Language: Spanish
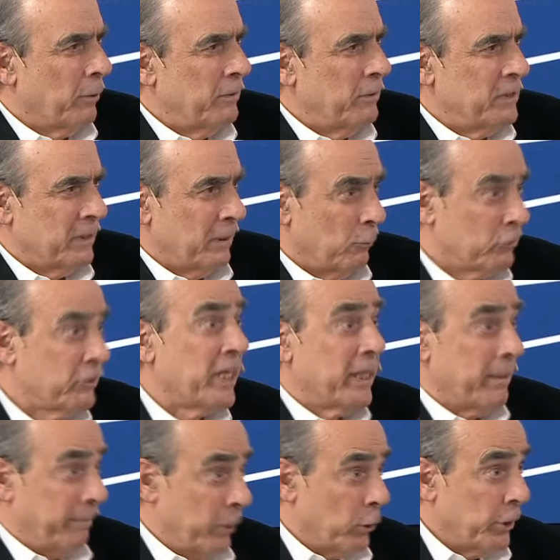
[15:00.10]
provincia de Buenos
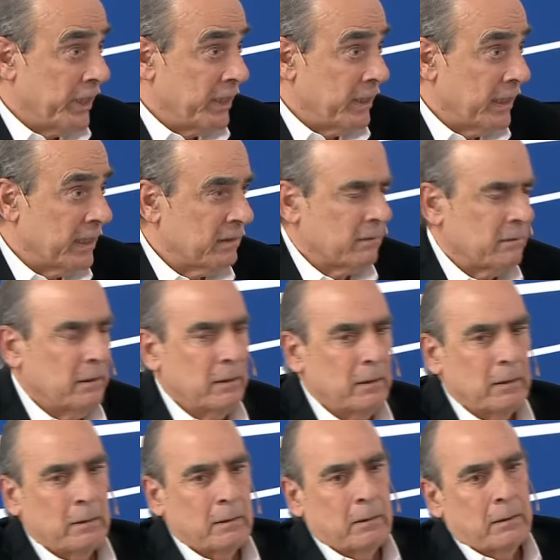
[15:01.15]
Aires, peronistas,
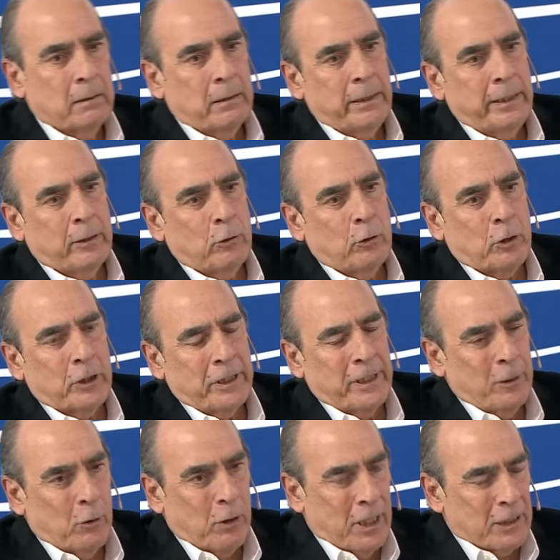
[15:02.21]
eh, con los que
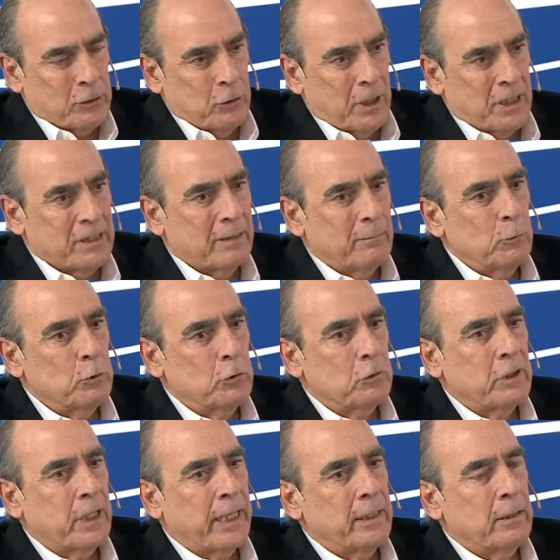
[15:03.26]
tengo relación hace
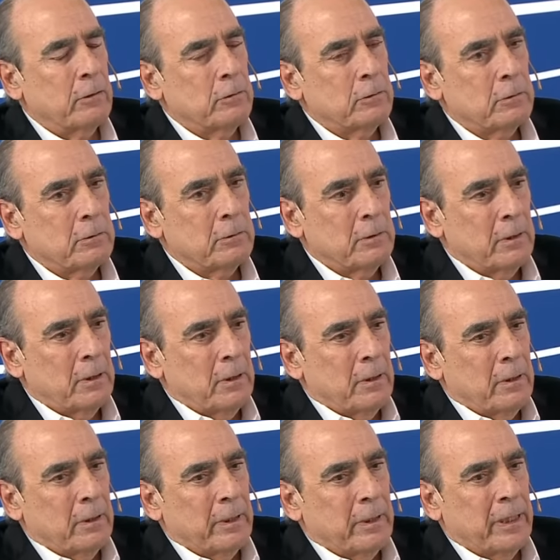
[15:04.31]
muchos años,
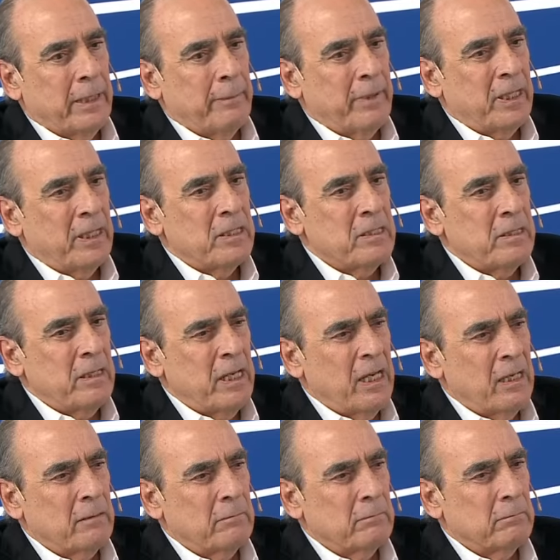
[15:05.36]
que me
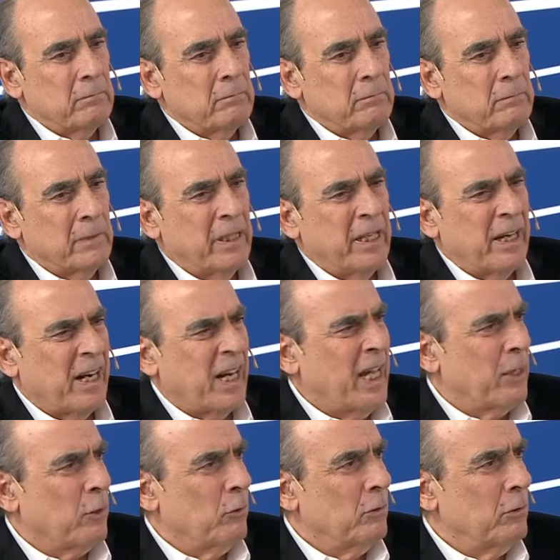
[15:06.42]
decían, qué
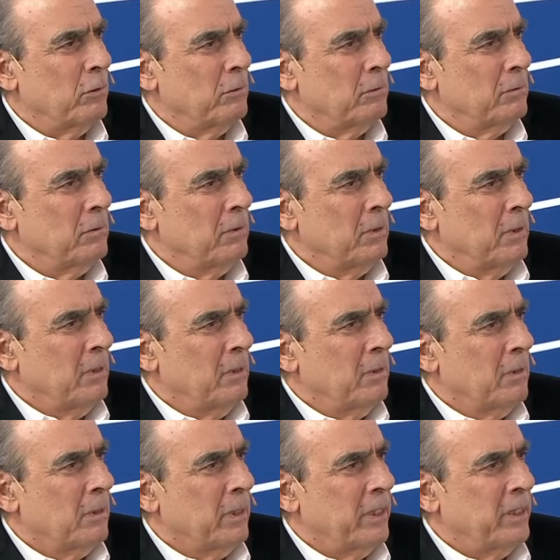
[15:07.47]
raro, ¿no?
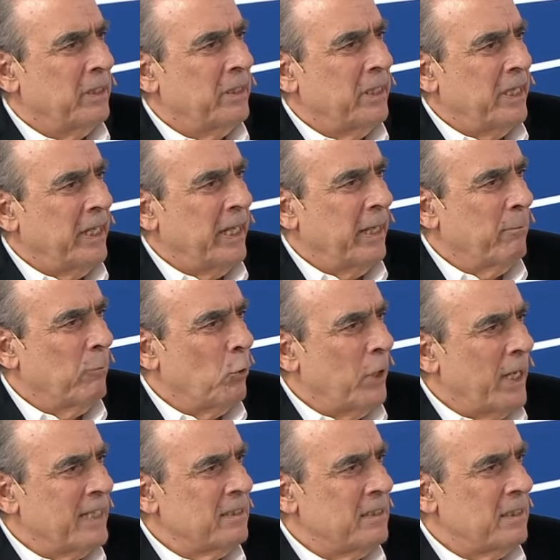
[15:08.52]
Que entregue
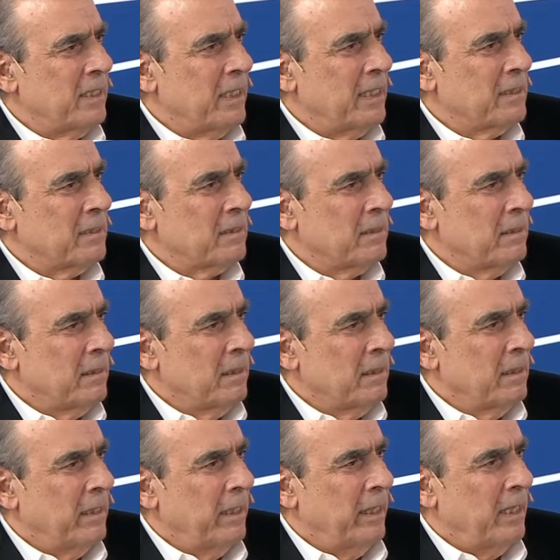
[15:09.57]
ambulancias
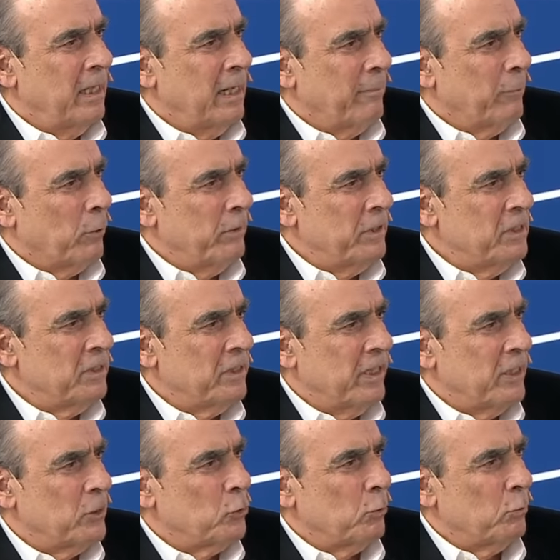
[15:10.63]
en la provincia
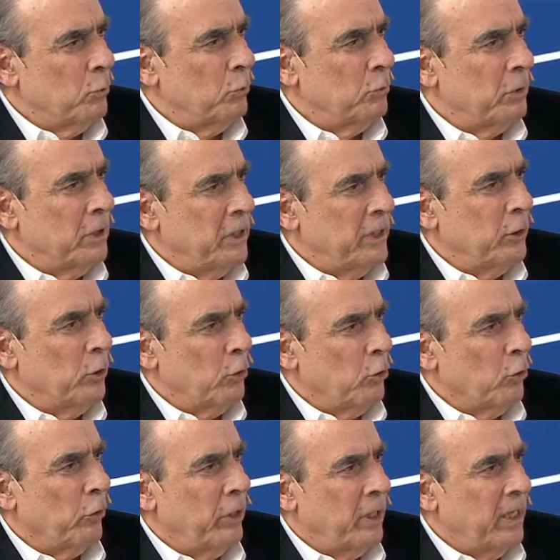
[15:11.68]
de Chubut y no
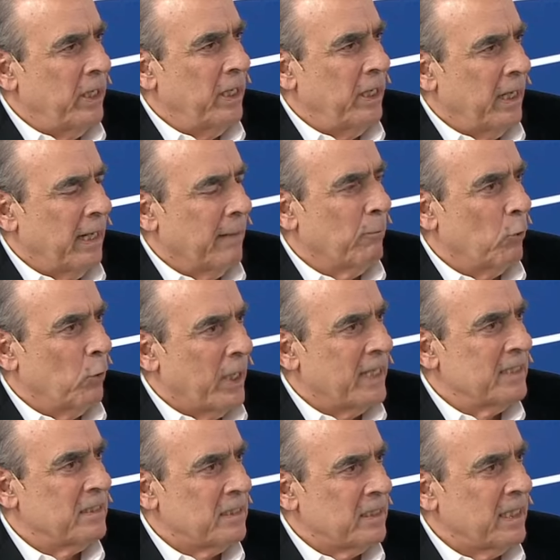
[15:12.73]
nos dé
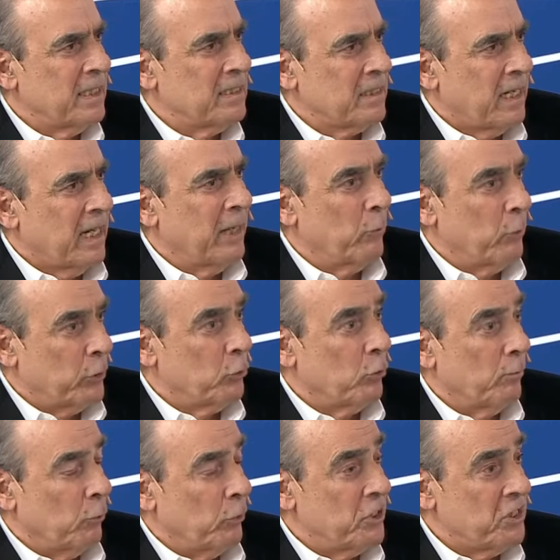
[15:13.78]
ambulancias a
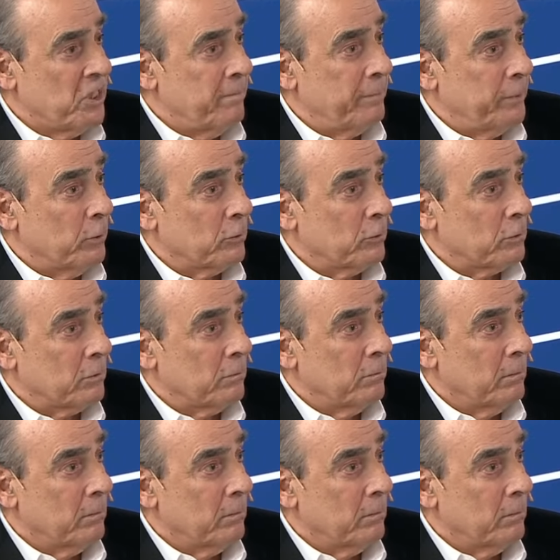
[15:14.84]
nuestros municipios.